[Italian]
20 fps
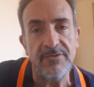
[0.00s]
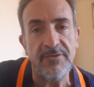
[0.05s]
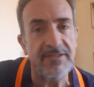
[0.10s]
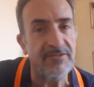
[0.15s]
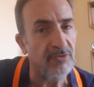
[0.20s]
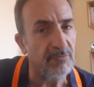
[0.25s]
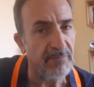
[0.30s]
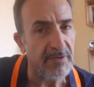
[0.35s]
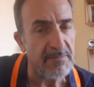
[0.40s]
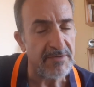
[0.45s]

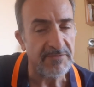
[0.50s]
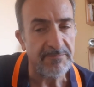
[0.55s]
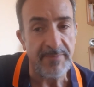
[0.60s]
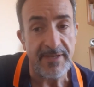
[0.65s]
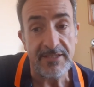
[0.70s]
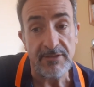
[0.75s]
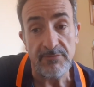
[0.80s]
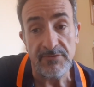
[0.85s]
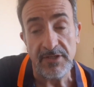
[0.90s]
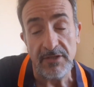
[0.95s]
Questo è un primo
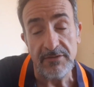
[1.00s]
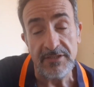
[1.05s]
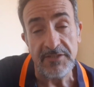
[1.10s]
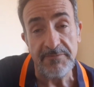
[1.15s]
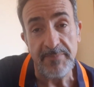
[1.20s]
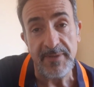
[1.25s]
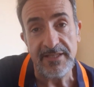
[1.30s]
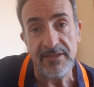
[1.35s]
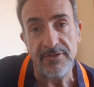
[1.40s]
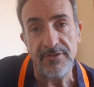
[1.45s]
aspetto. Un secondo
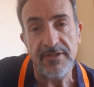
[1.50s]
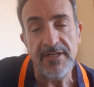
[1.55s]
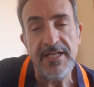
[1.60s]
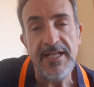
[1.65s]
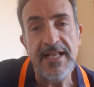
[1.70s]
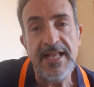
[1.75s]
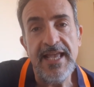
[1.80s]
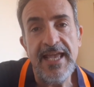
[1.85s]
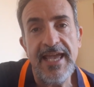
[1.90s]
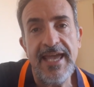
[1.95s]
aspetto
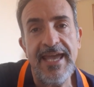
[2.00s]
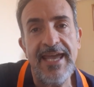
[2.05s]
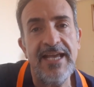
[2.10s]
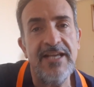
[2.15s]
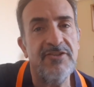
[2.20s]
è